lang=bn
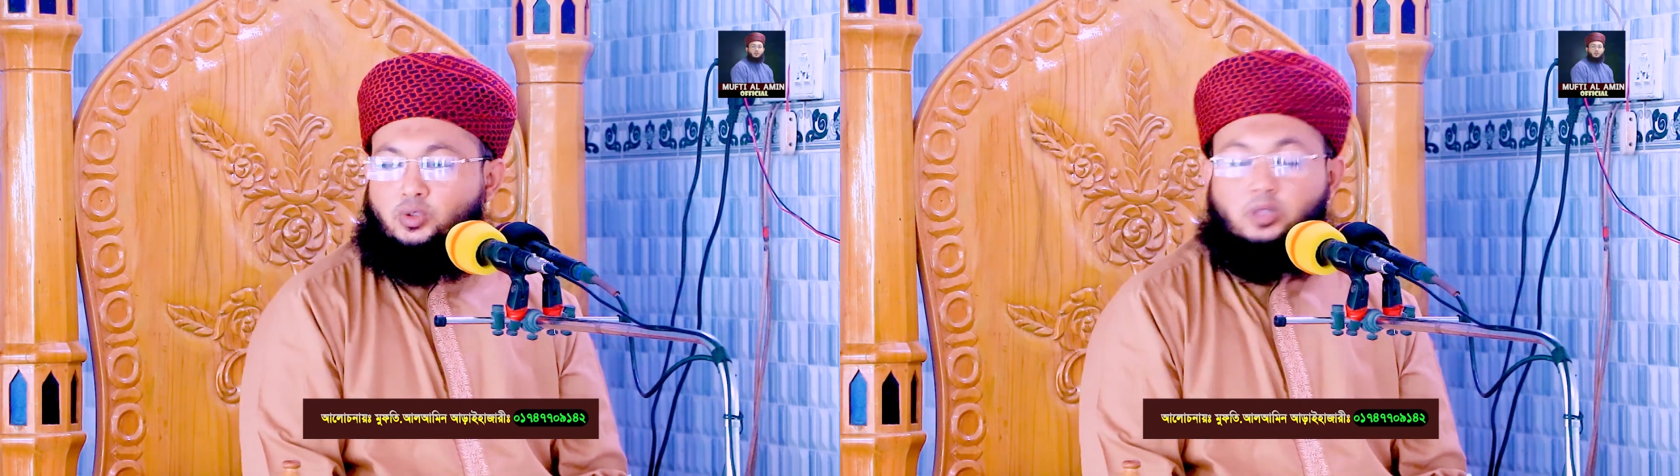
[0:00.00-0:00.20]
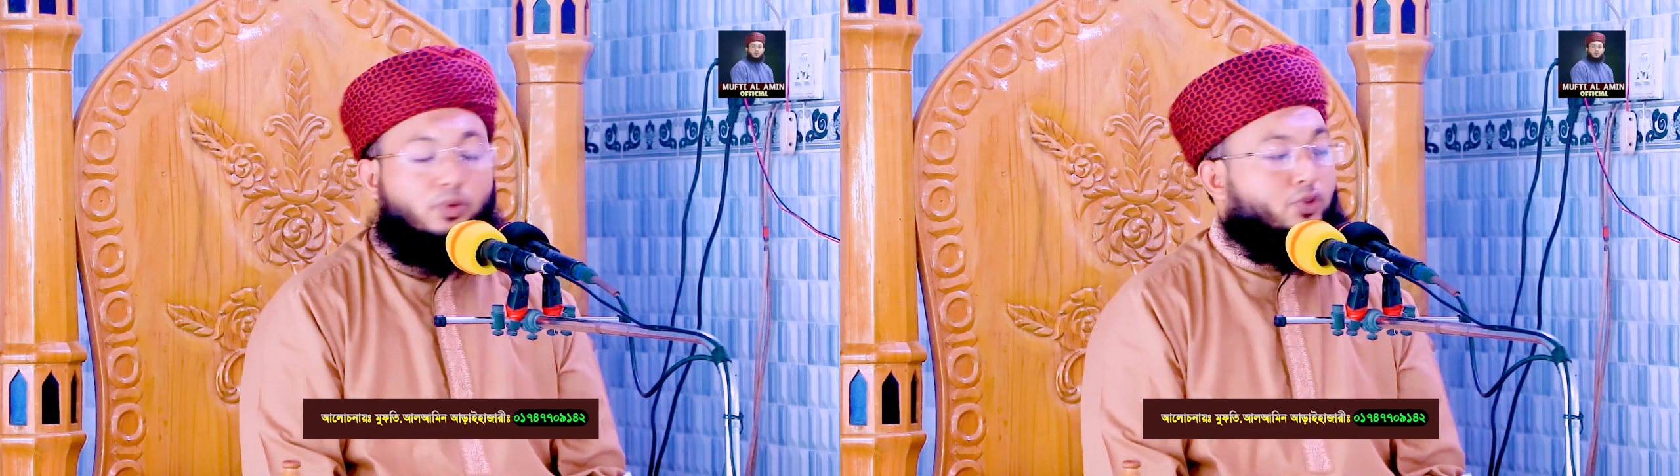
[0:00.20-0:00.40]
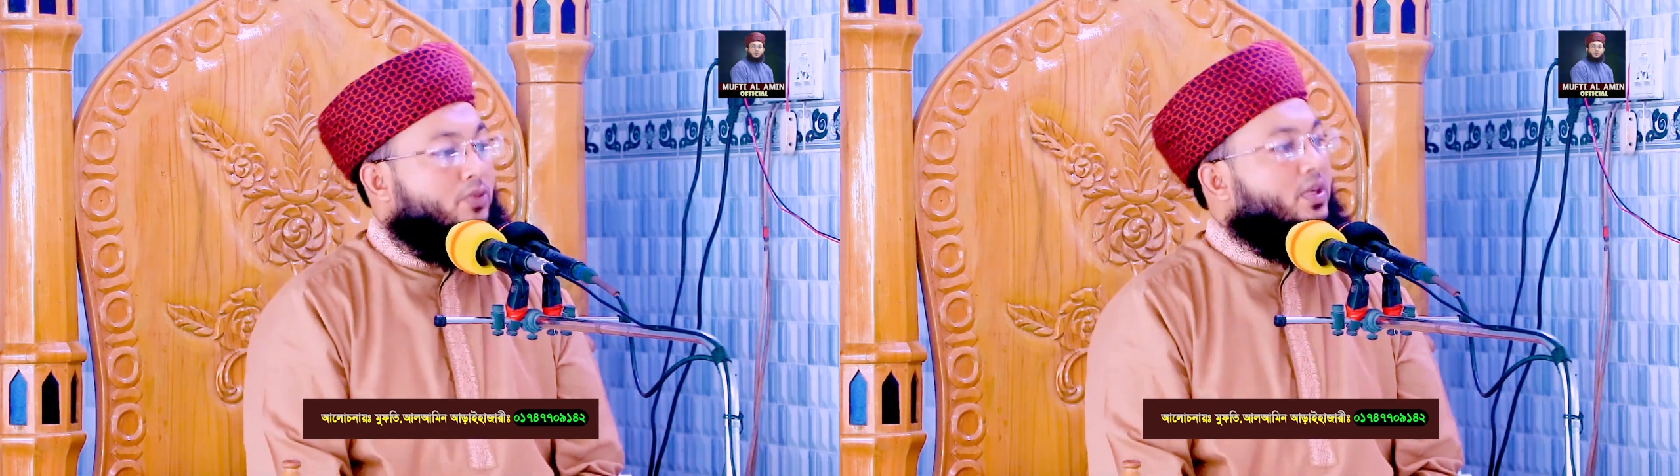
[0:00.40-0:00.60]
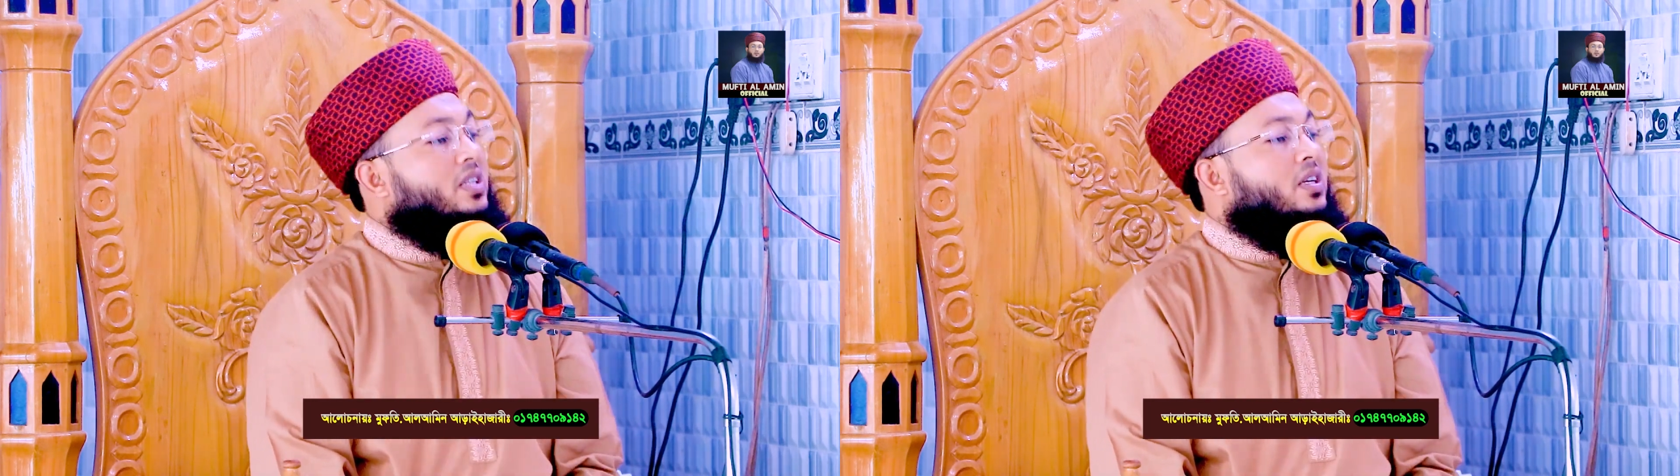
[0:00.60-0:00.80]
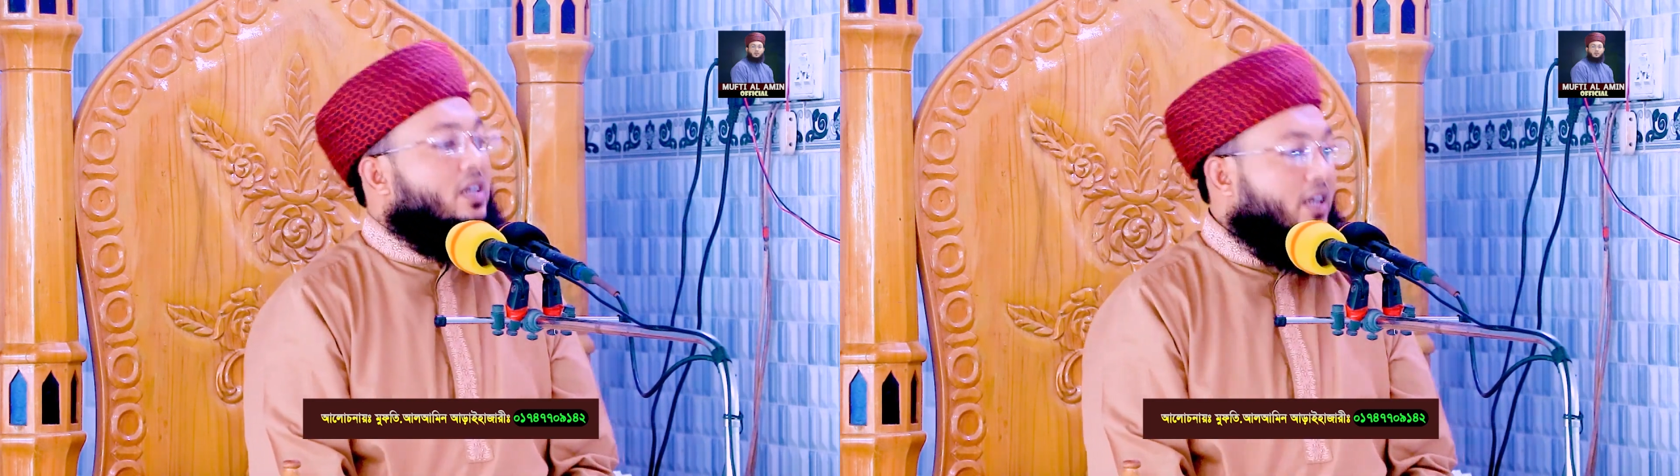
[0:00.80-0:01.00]
নথিপত্র
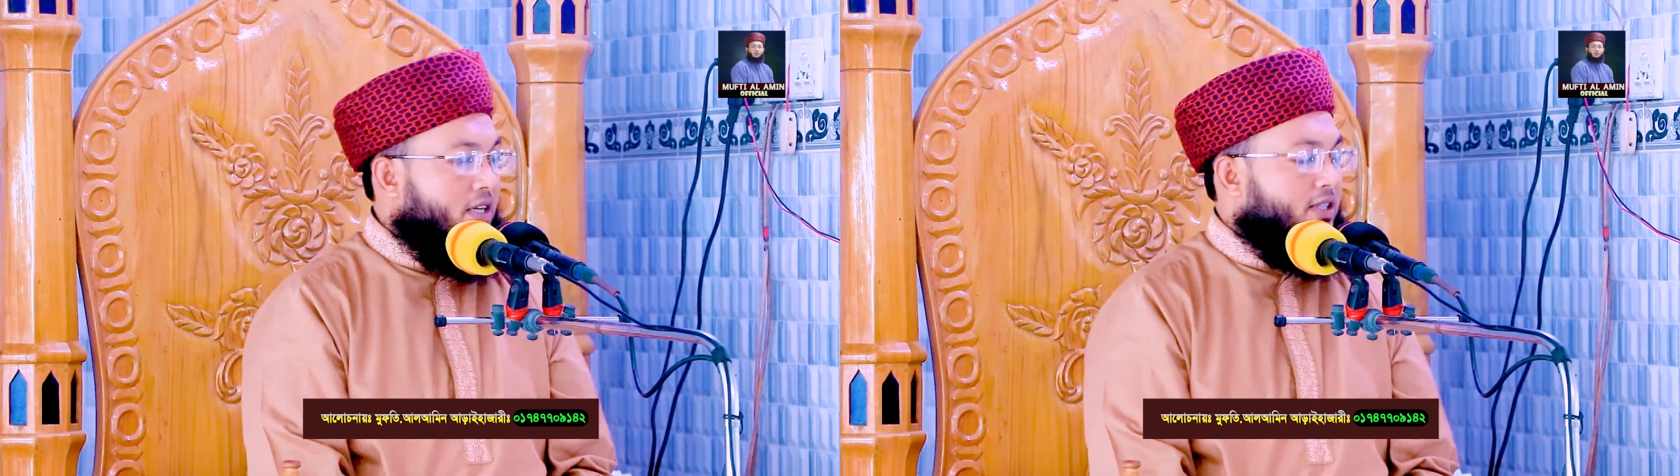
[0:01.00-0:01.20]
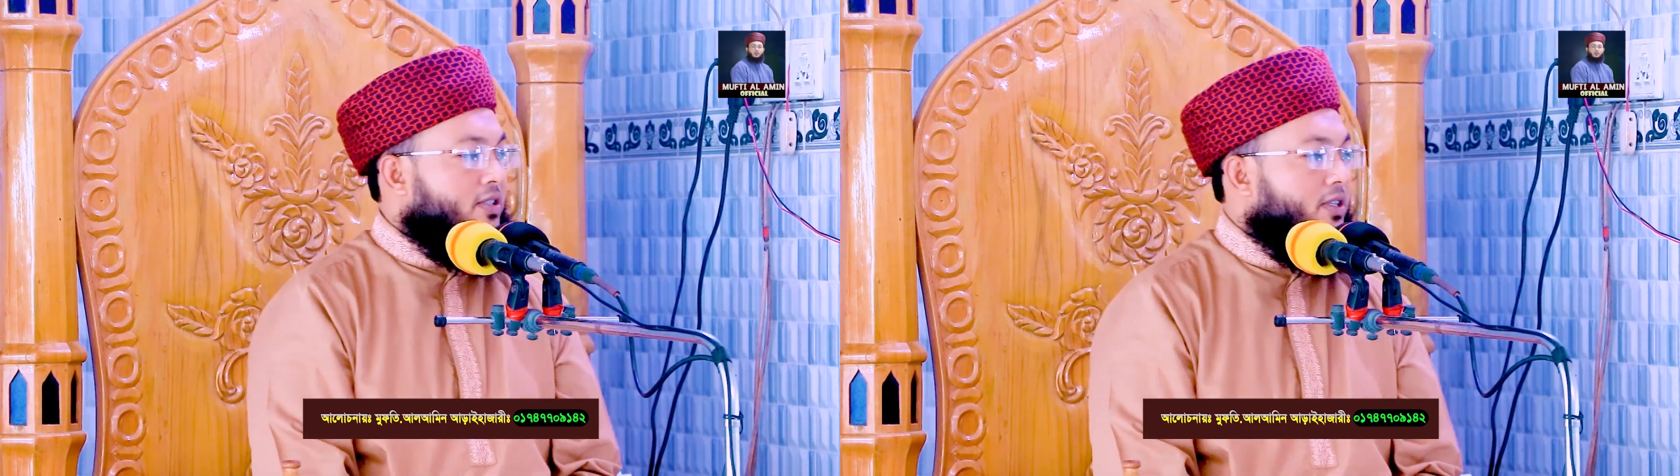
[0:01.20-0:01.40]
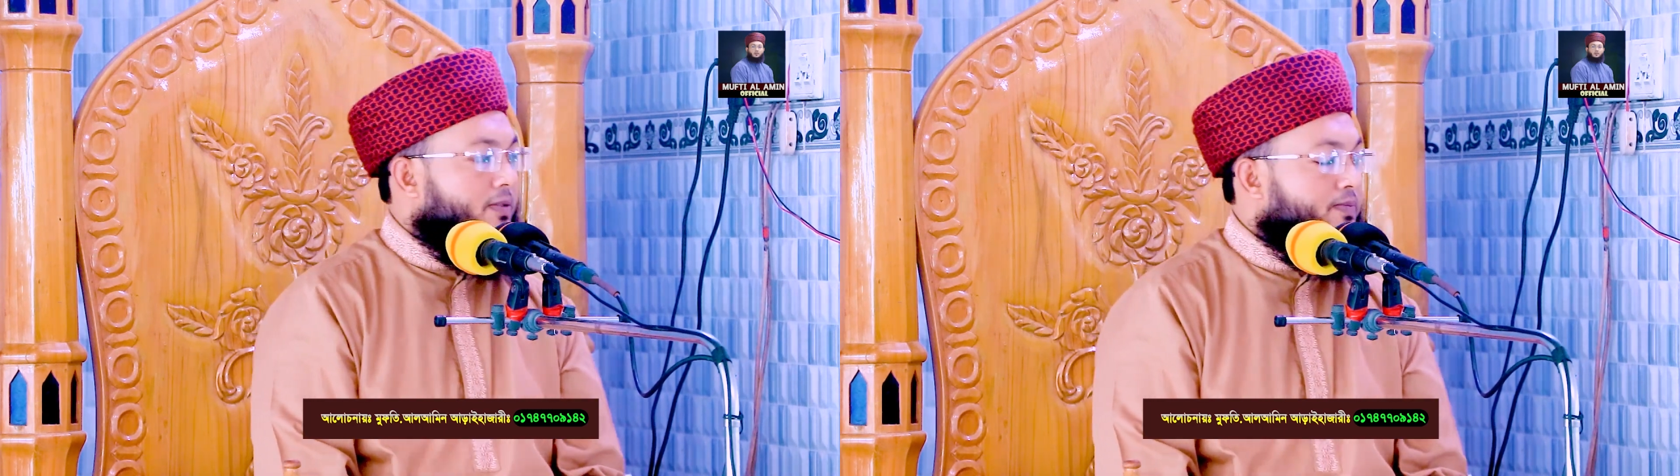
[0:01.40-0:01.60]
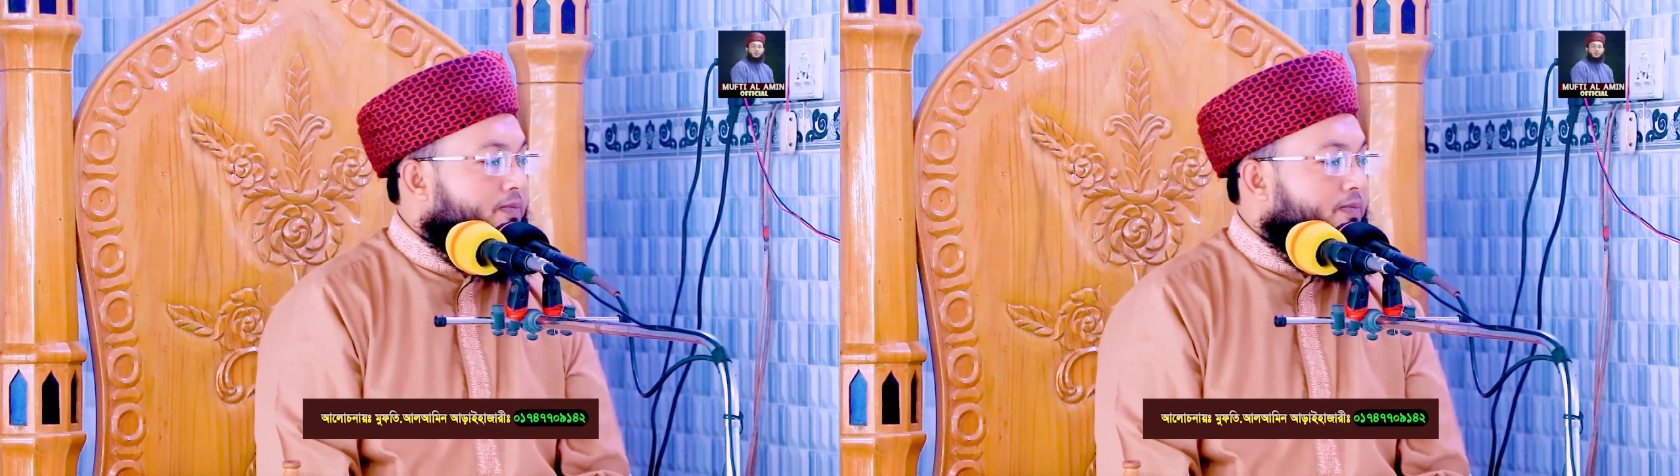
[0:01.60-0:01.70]
বাড়িতে রেখে এসেছে